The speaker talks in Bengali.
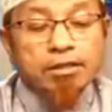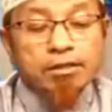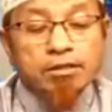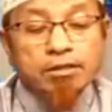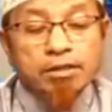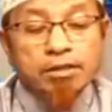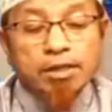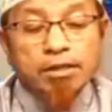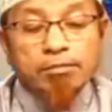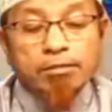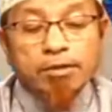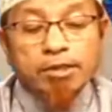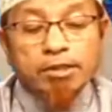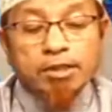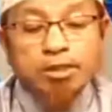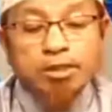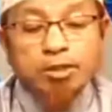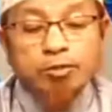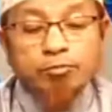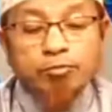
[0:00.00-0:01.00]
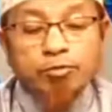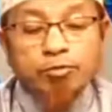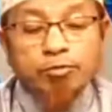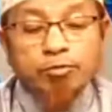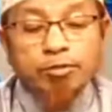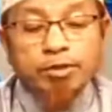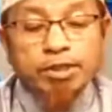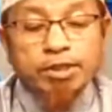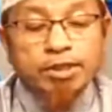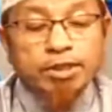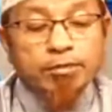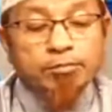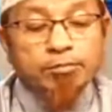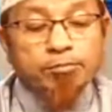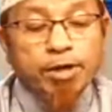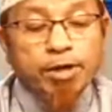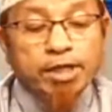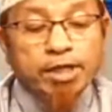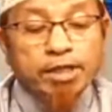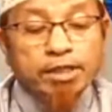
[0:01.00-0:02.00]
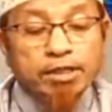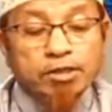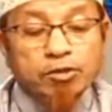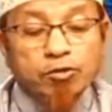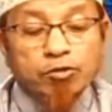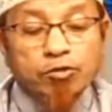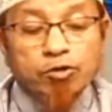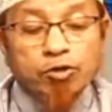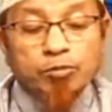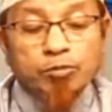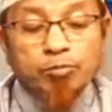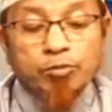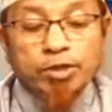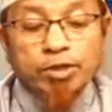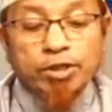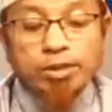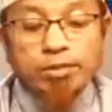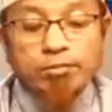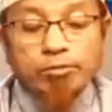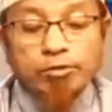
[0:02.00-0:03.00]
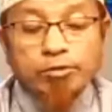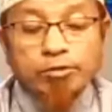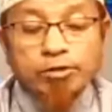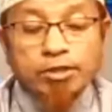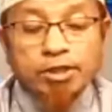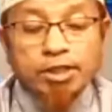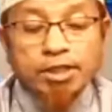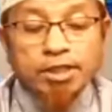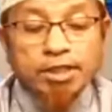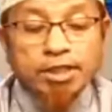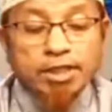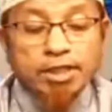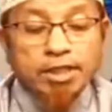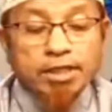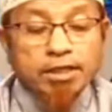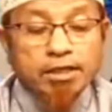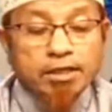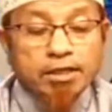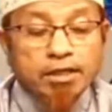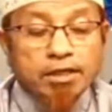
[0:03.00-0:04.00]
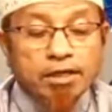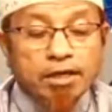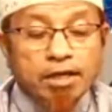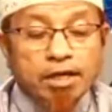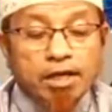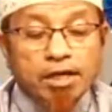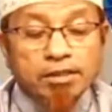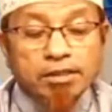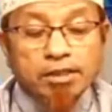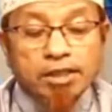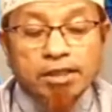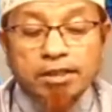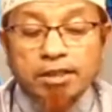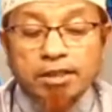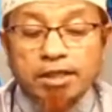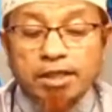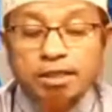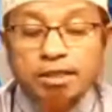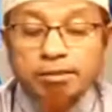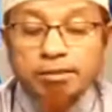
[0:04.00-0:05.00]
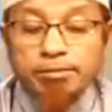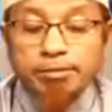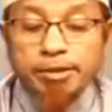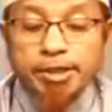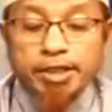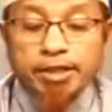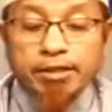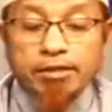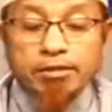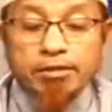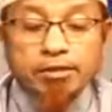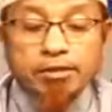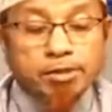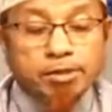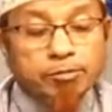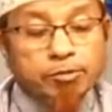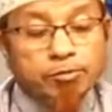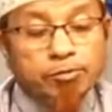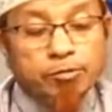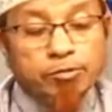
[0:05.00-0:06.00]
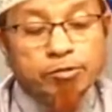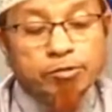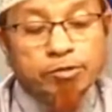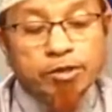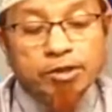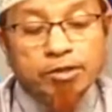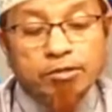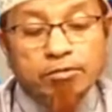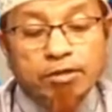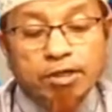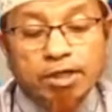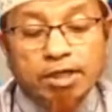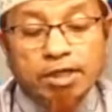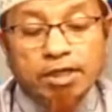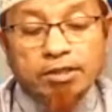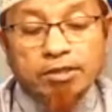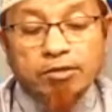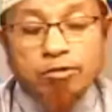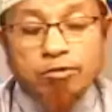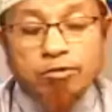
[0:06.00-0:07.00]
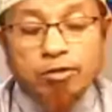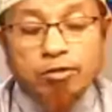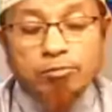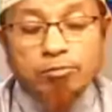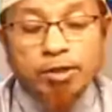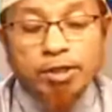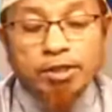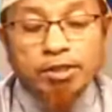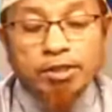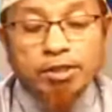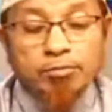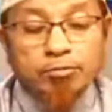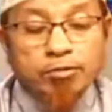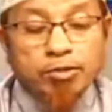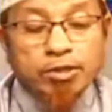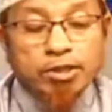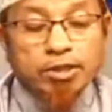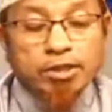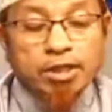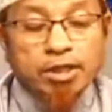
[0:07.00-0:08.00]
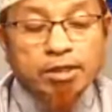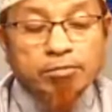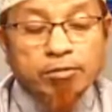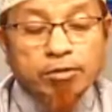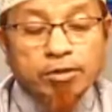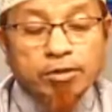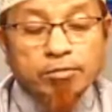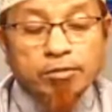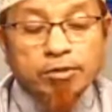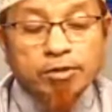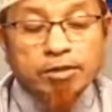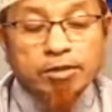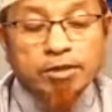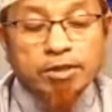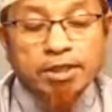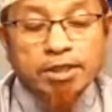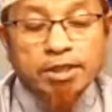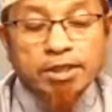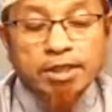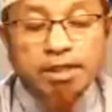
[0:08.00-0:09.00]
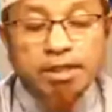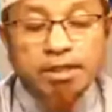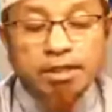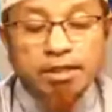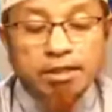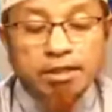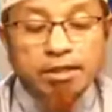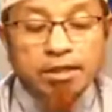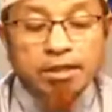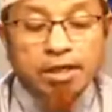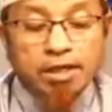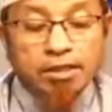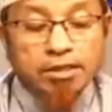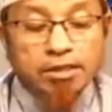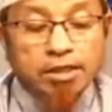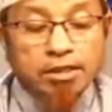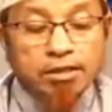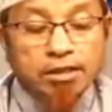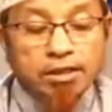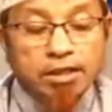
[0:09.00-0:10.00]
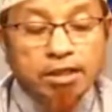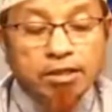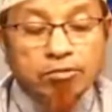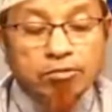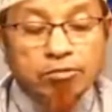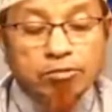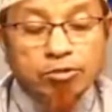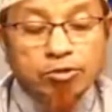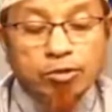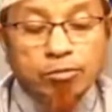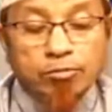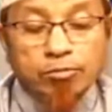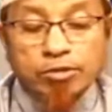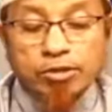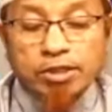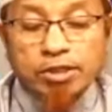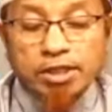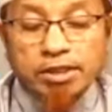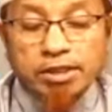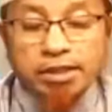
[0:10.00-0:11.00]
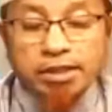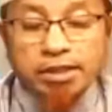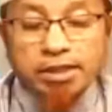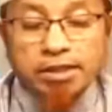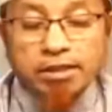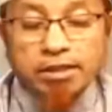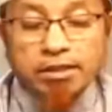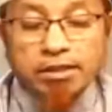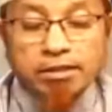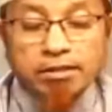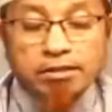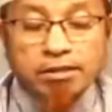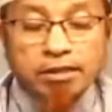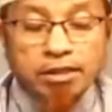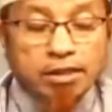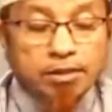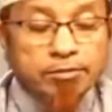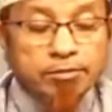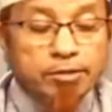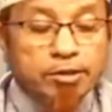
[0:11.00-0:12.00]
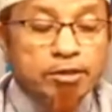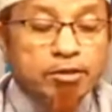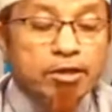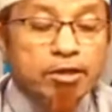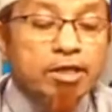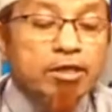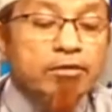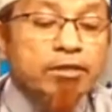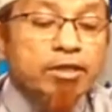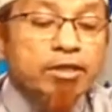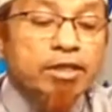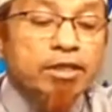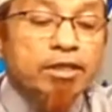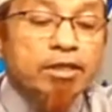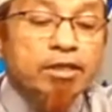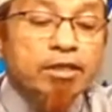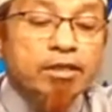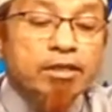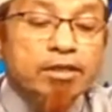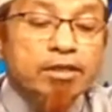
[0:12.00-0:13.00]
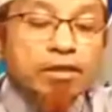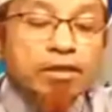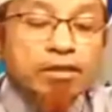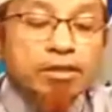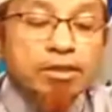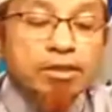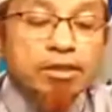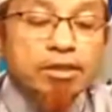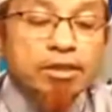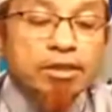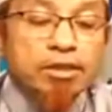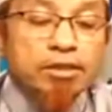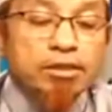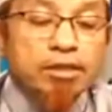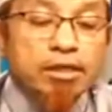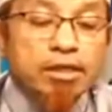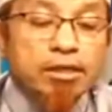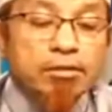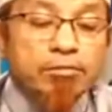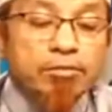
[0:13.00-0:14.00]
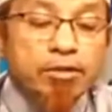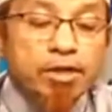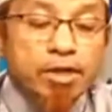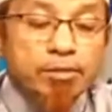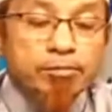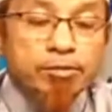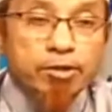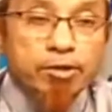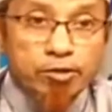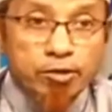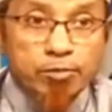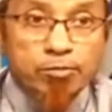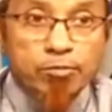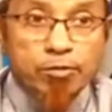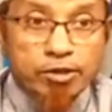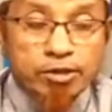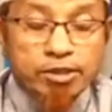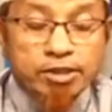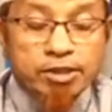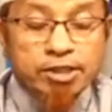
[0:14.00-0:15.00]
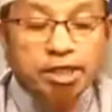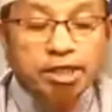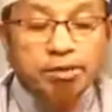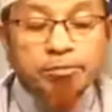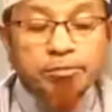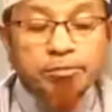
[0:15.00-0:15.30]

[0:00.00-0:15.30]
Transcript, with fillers: জানাব আজানের পূর্বে কি বাড়িতে সন্ন্যত পড়ে মসজিদে গিয়ে আজান দেয়া যাবে যেমন ফজরে দুই রাখাত সন্ন্যত বাড়িতে পড়ে তারপরে মসজিদে গিয়ে আজান দিলে কোনো সমস্যা আছে কি জানাবেন দয়া করে জি জানাব আপনি হয়তো মোয়াজিন সাহেব